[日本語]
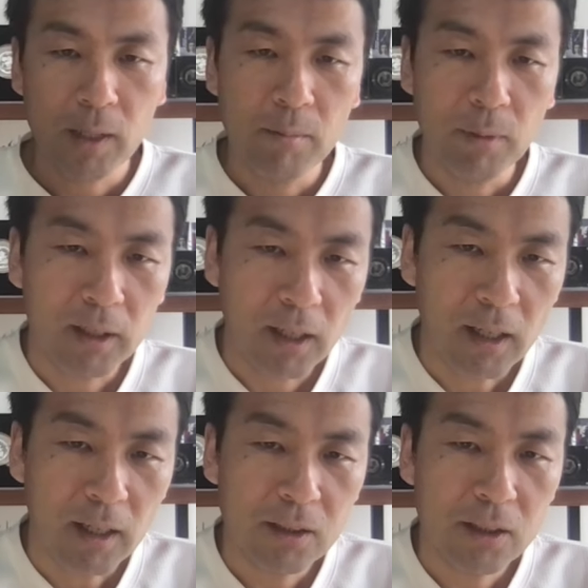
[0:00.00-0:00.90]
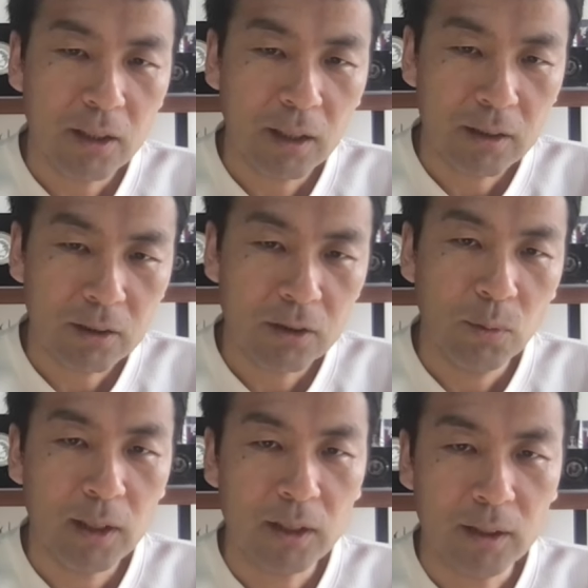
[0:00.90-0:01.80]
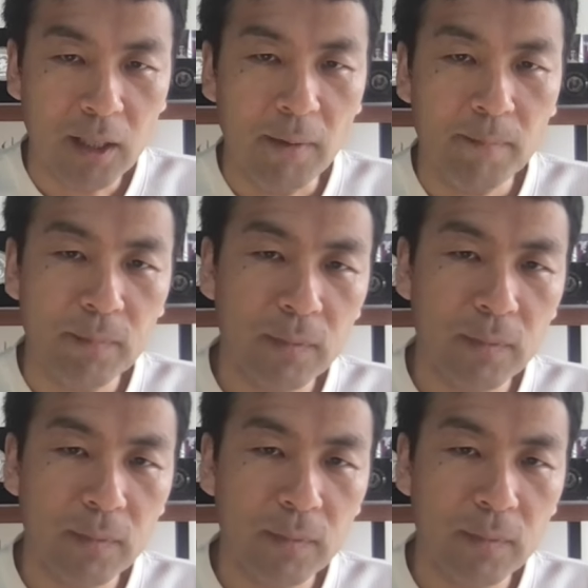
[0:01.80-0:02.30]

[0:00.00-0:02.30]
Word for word: また7月はですね